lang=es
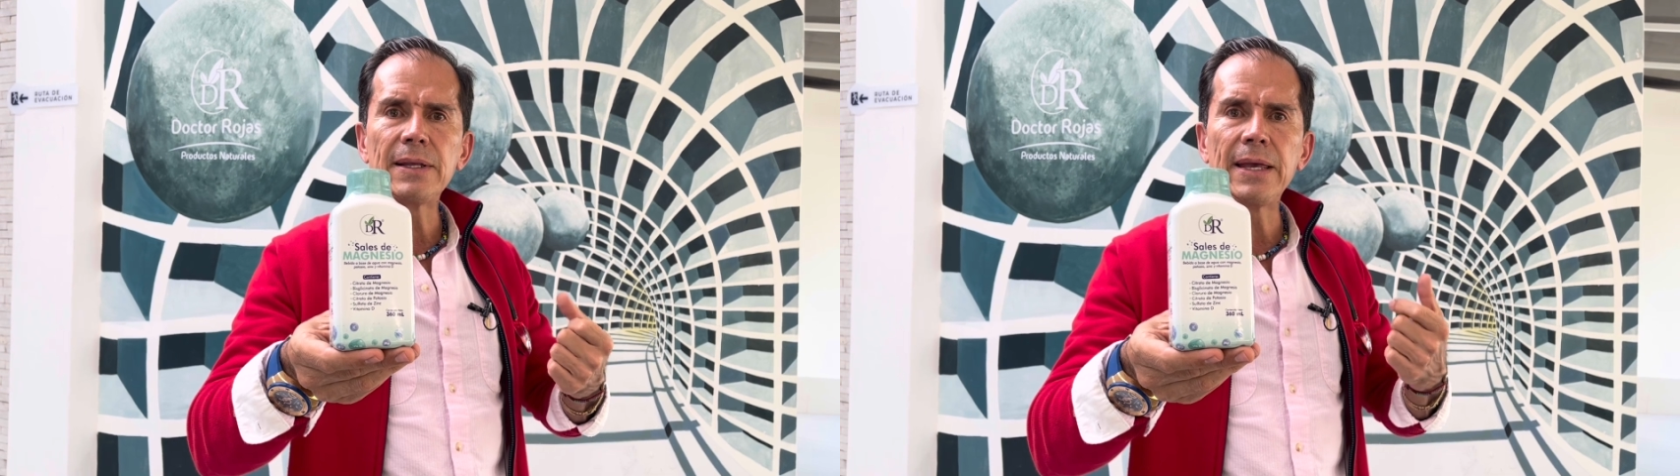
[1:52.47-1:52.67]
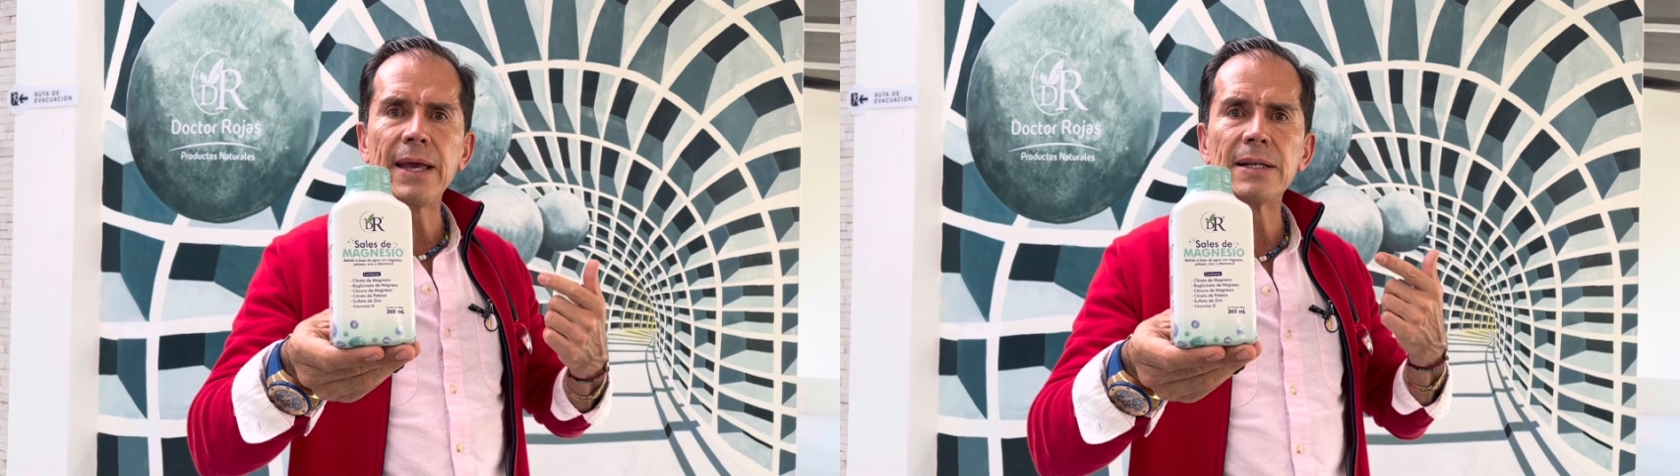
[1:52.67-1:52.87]

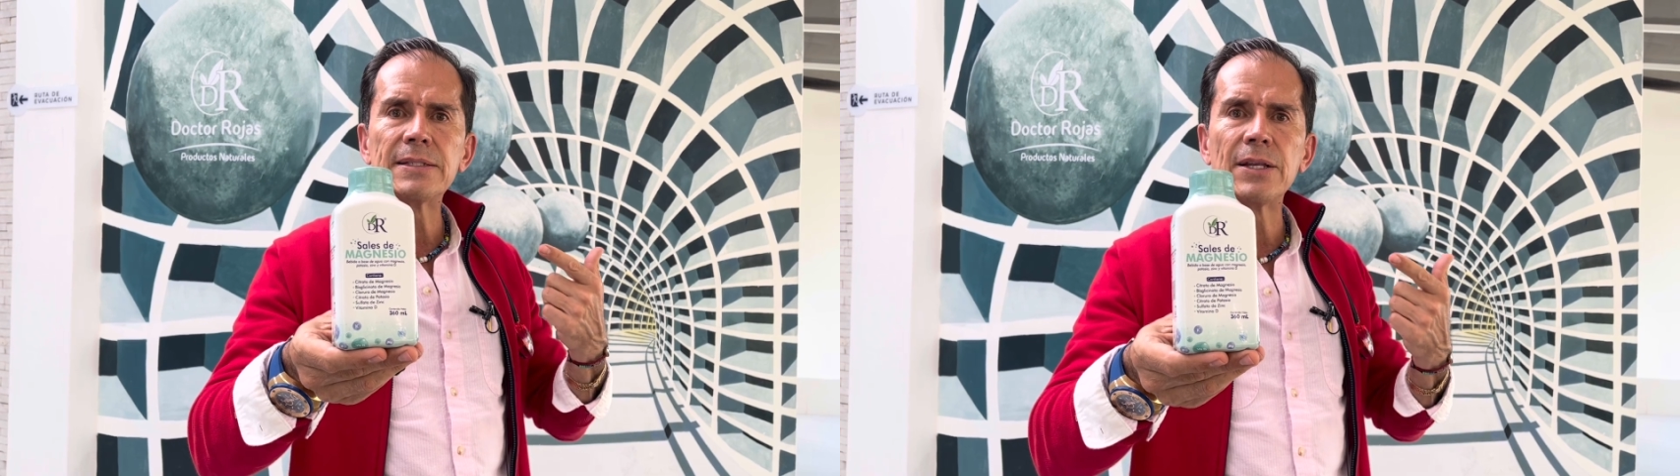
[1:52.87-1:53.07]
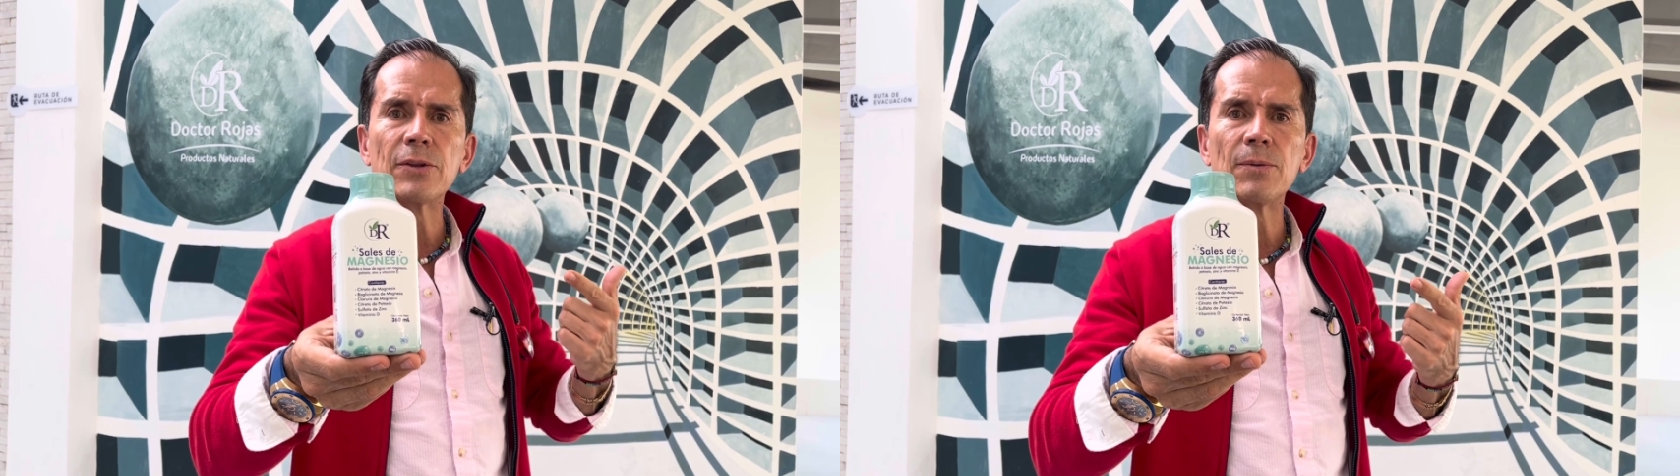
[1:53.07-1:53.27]
y el
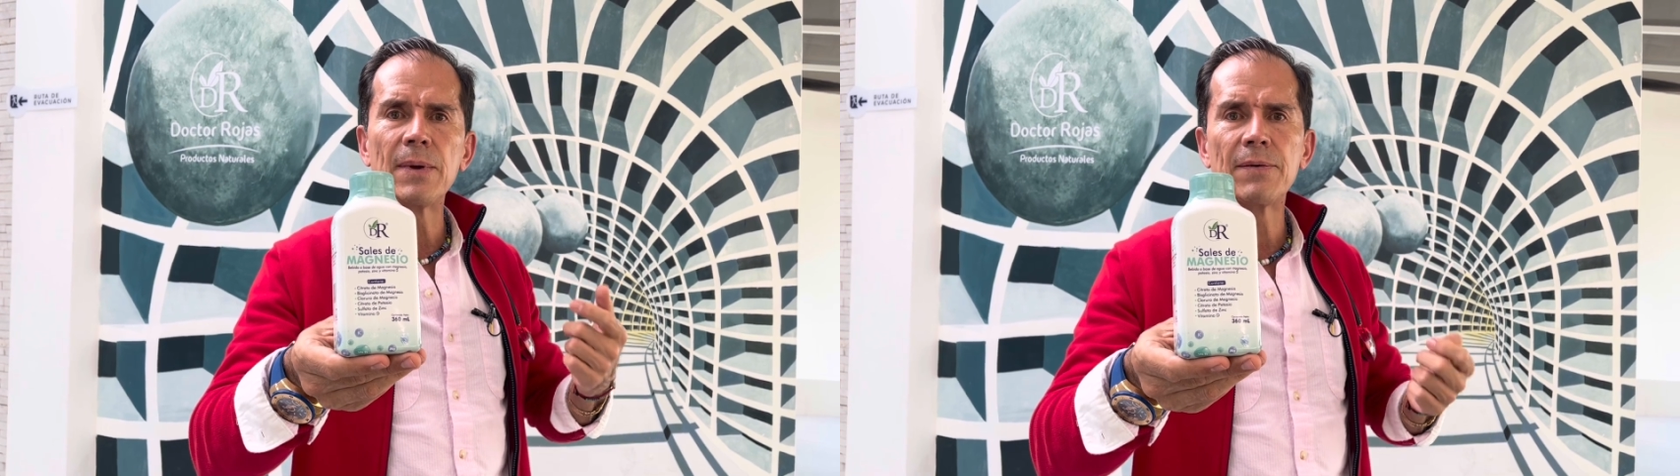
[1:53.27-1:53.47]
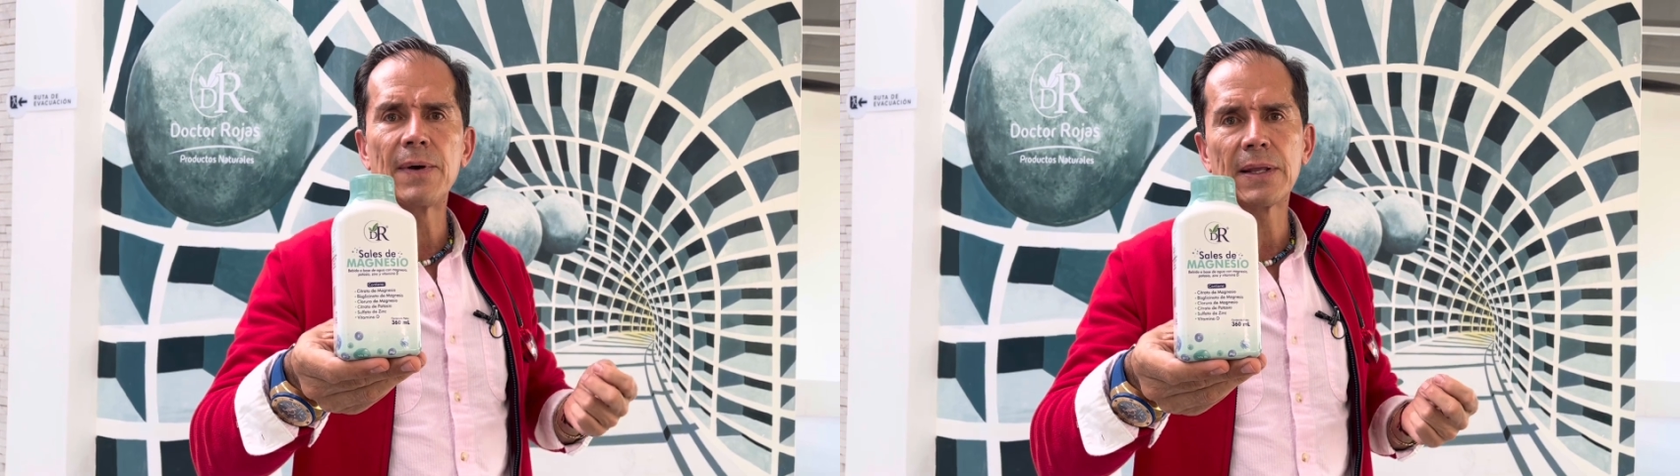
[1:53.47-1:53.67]
síndrome
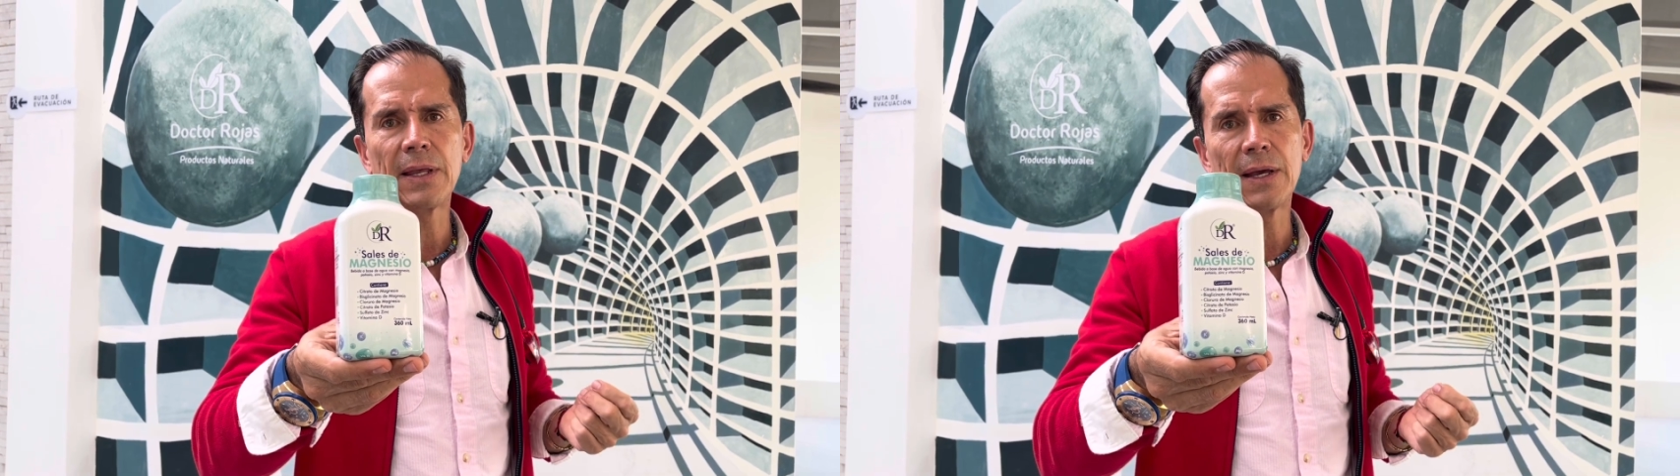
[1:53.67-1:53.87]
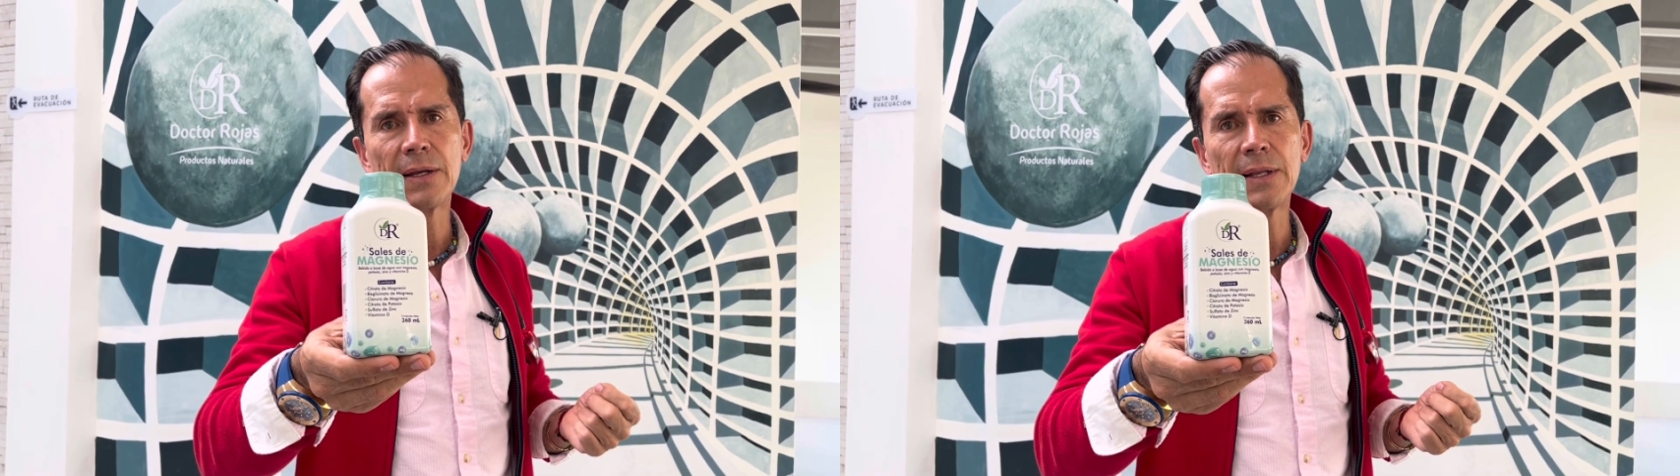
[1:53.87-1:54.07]
de fatiga,